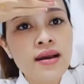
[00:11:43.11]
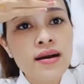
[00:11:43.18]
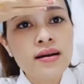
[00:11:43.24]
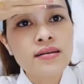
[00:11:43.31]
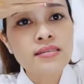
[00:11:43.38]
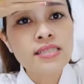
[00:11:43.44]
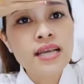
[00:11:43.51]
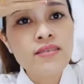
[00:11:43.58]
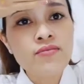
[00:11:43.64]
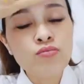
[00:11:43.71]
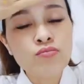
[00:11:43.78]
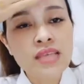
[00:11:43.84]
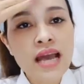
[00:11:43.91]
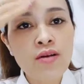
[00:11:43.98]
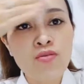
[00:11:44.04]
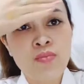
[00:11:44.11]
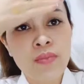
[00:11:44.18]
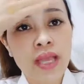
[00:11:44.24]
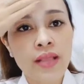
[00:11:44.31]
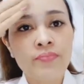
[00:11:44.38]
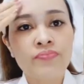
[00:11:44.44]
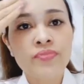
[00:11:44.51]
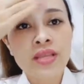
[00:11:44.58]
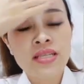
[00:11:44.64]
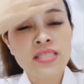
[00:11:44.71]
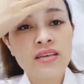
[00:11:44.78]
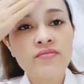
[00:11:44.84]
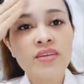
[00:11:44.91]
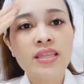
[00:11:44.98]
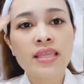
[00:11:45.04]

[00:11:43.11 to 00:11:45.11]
ở trên cái vùng da của mình chính vì